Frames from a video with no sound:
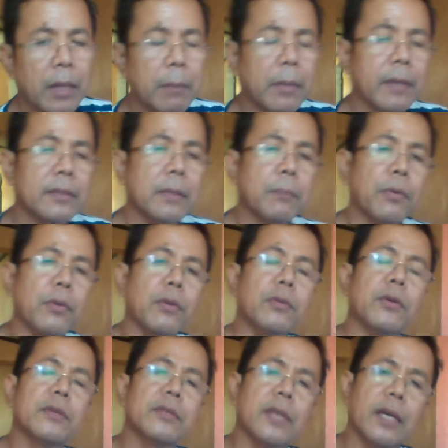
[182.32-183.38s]
base po
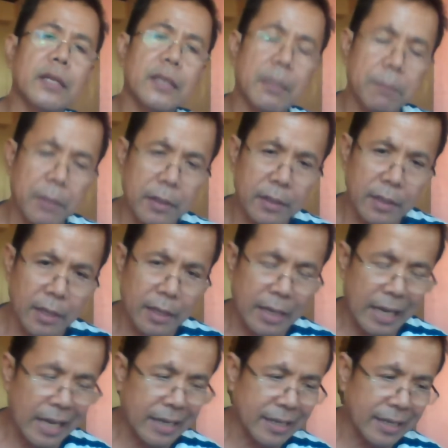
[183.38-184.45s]
doon sa
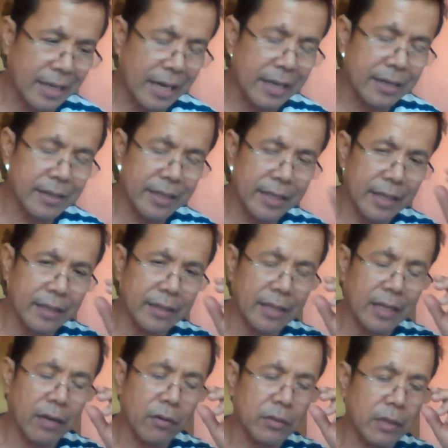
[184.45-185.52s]
napagka-agreean
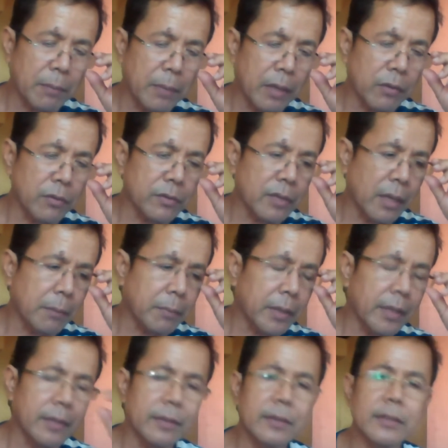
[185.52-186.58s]
nila o
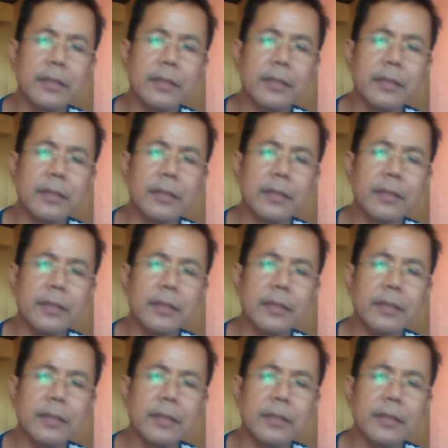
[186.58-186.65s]
napag-usapan.